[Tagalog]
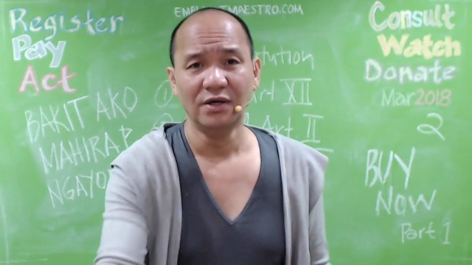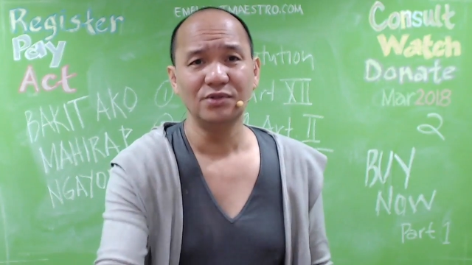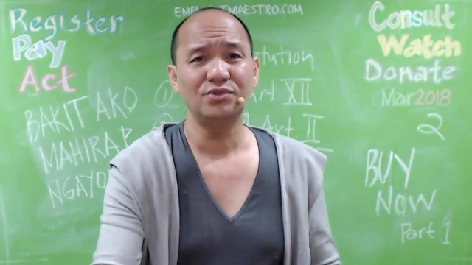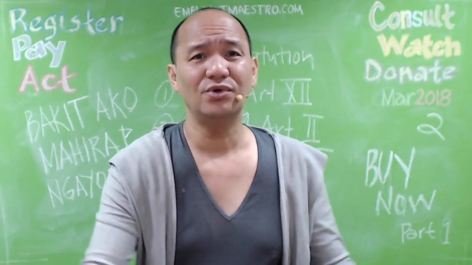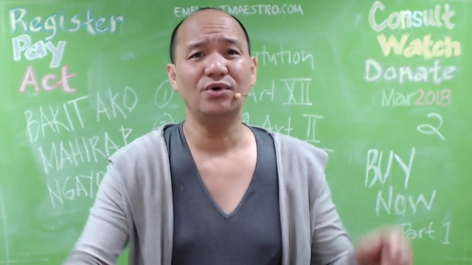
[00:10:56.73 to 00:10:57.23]

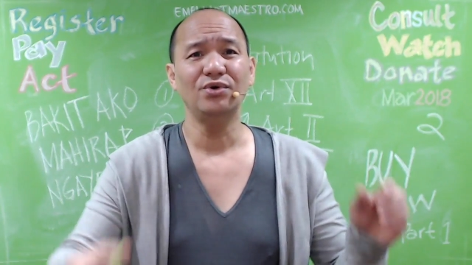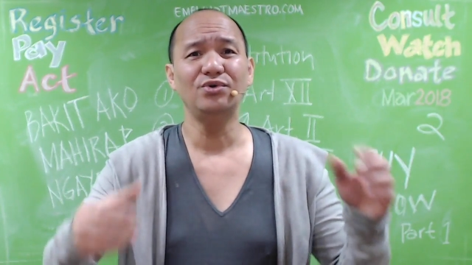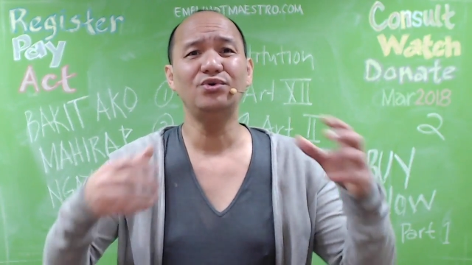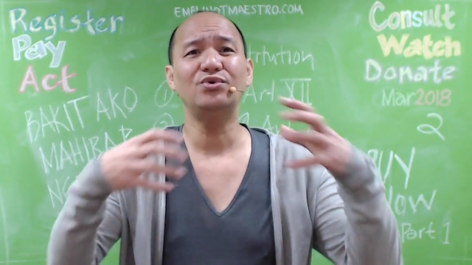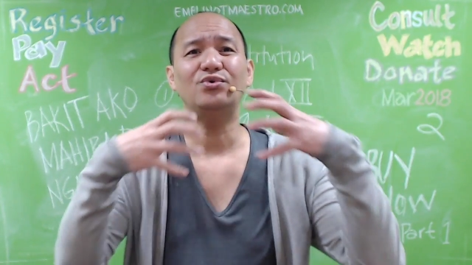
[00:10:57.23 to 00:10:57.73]
So,
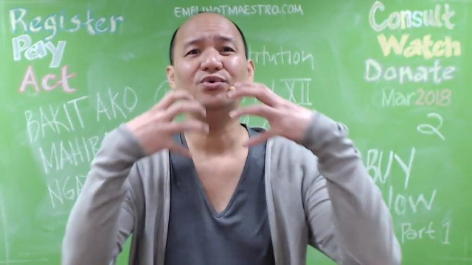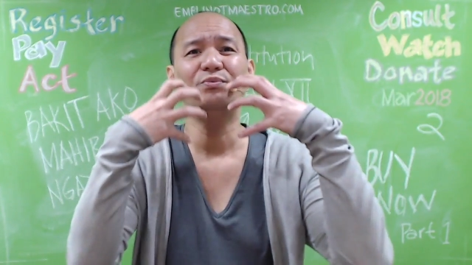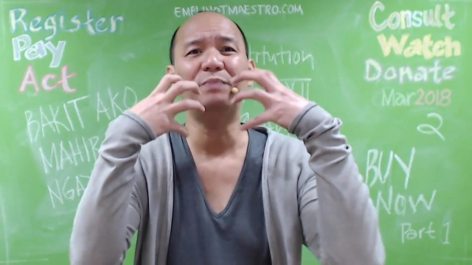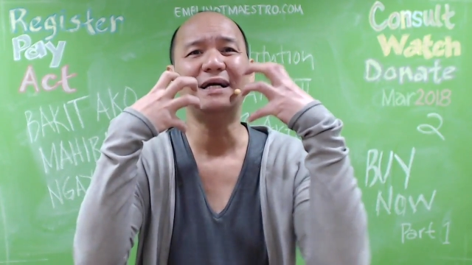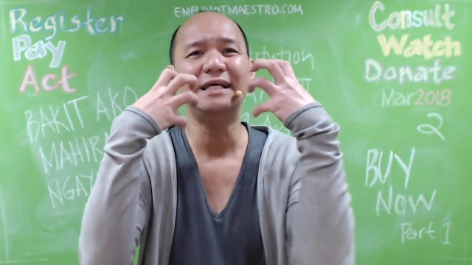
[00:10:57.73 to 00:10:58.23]

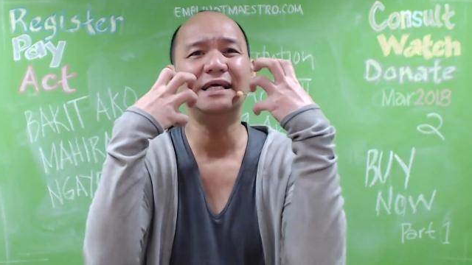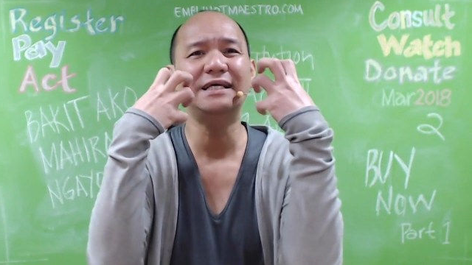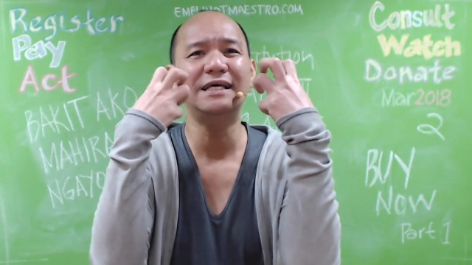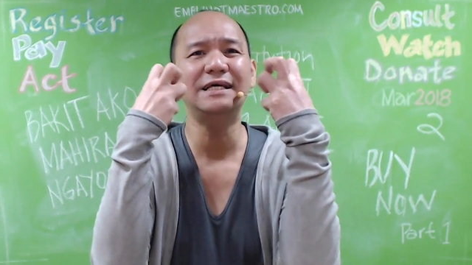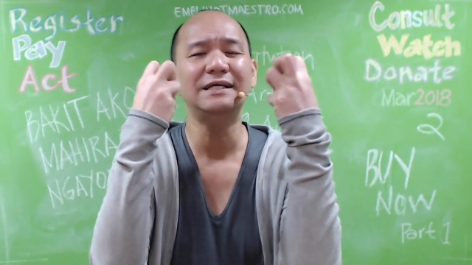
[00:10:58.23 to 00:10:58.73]
yung
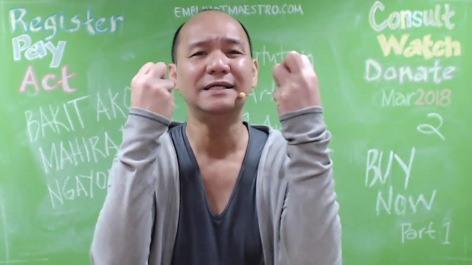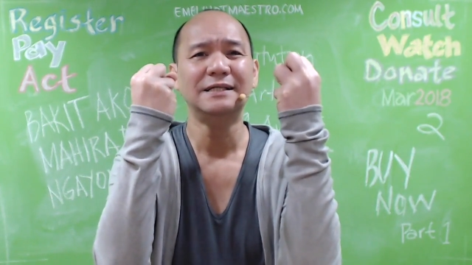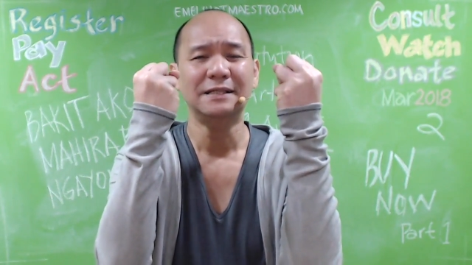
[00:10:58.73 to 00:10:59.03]
pagiging